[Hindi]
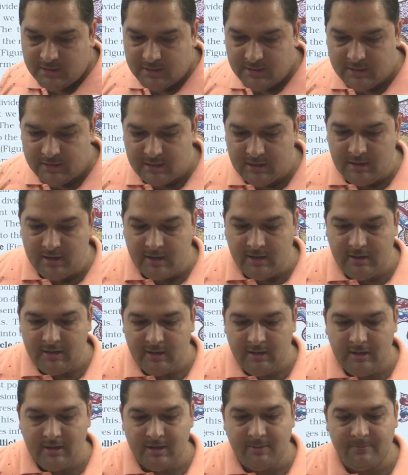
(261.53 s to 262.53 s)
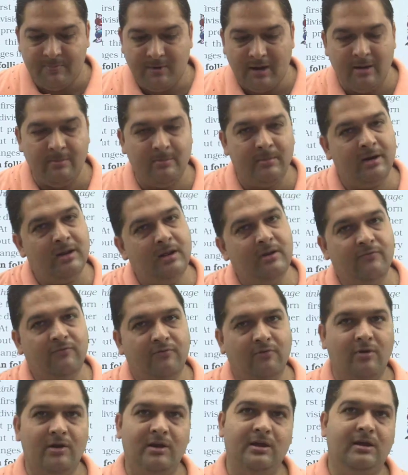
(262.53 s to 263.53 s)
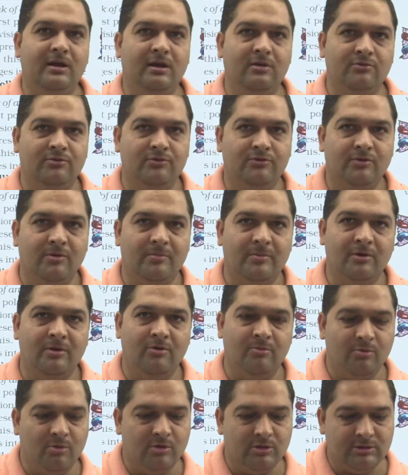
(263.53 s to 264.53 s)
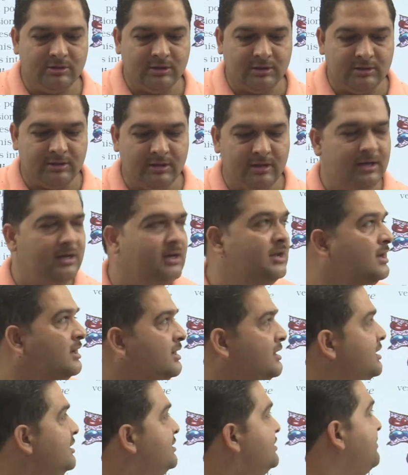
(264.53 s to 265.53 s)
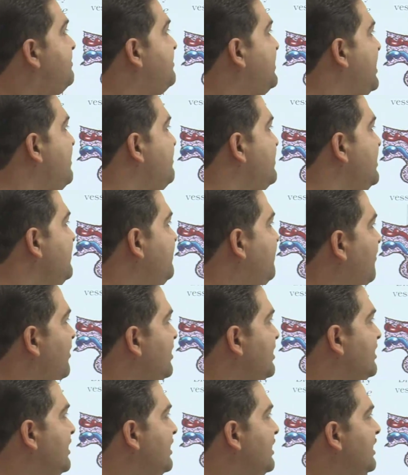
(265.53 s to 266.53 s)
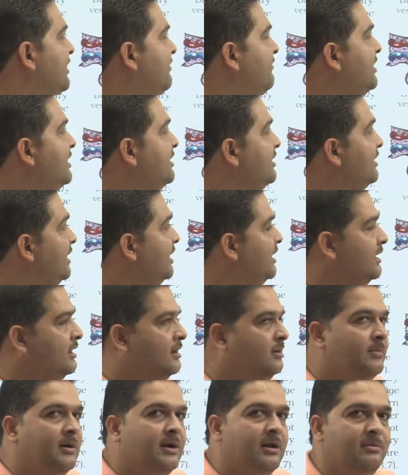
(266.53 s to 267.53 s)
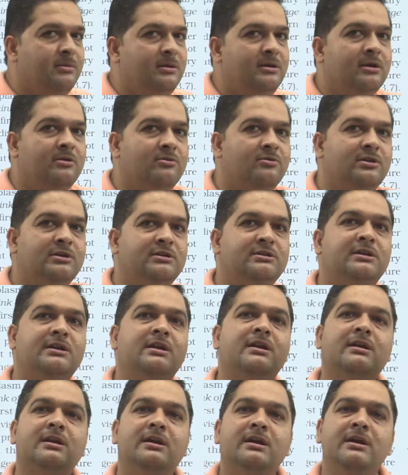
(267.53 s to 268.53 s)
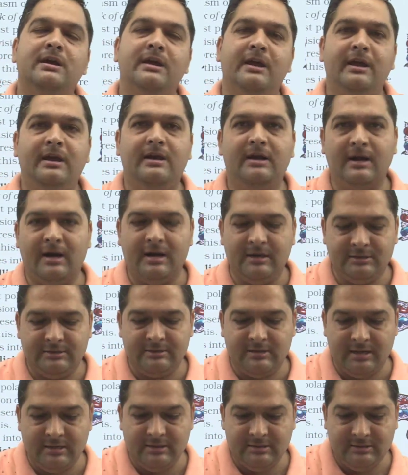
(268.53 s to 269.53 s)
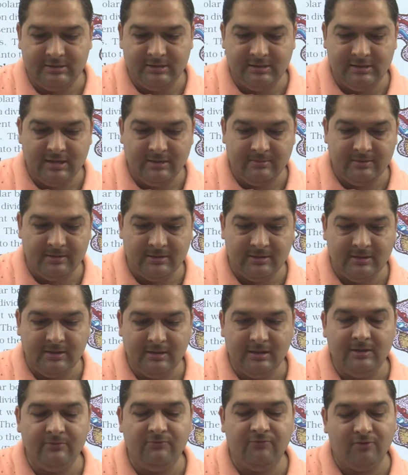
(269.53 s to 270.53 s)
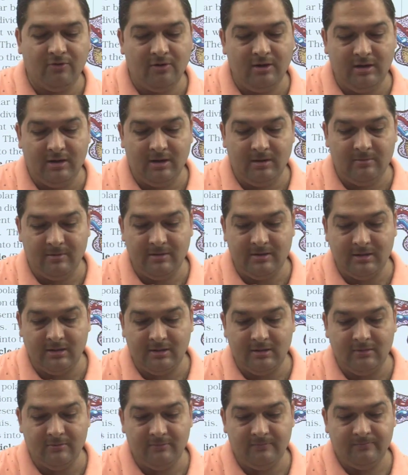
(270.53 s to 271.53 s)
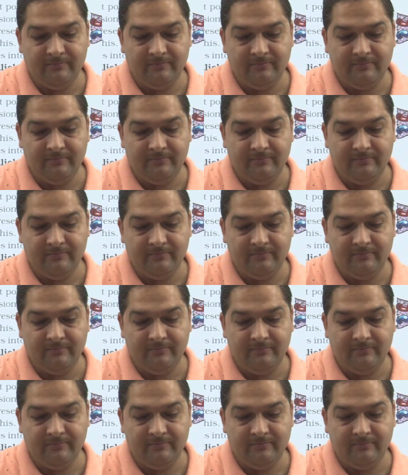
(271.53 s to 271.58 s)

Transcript: क्लियर या प्राइमरी फॉलिकल उसको अपन लोग बोल सकते हैं ये सब प्राइमरी फॉलिकल ही है बट लेकिन इनमें डिवीजन होने से एक लार्ज साइज की क्या बनती है फॉलिकल बन जाती है